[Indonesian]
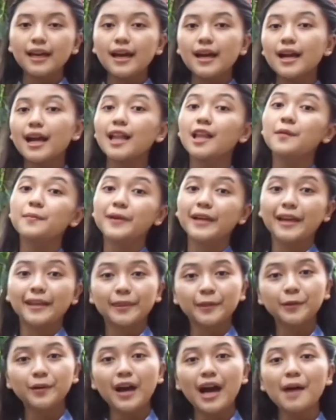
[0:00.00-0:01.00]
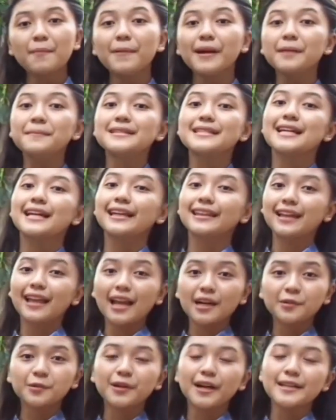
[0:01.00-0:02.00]
Kalau begitu, apa yang bisa kita
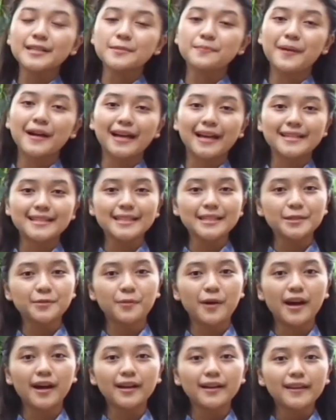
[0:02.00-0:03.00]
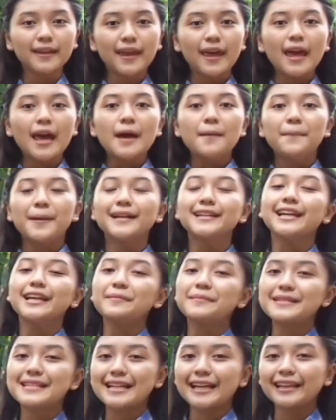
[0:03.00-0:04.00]
lakukan sebagai siswa? Banyak
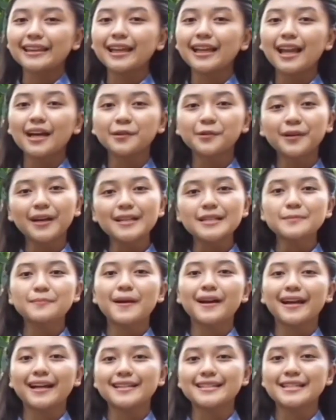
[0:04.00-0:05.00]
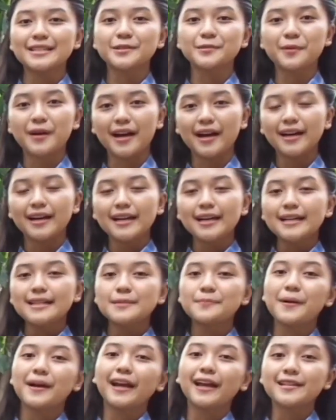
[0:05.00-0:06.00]
yang bisa kita lakukan sebagai siswa.
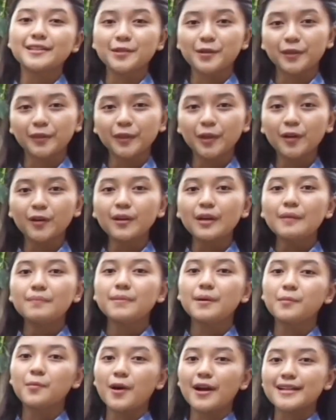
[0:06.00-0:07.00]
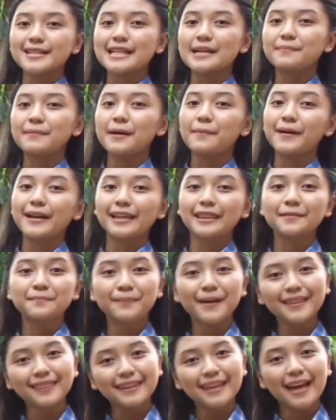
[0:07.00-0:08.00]
Sebagai contoh, membuang sampah pada
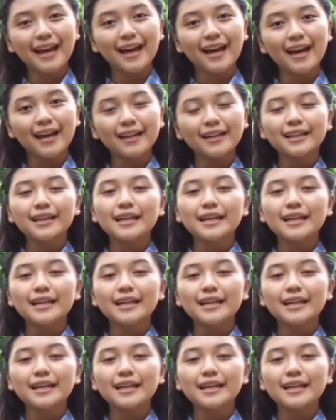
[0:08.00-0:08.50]
tempatnya,